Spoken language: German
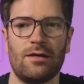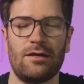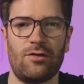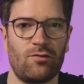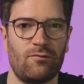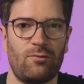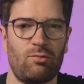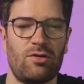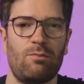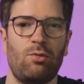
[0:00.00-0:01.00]
ja, so
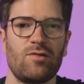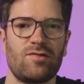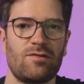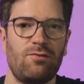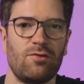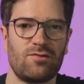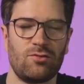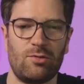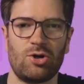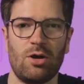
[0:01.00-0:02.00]
über eine
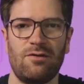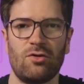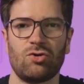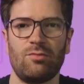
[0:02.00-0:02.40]
Bürstenfunktion über die Kopfhaut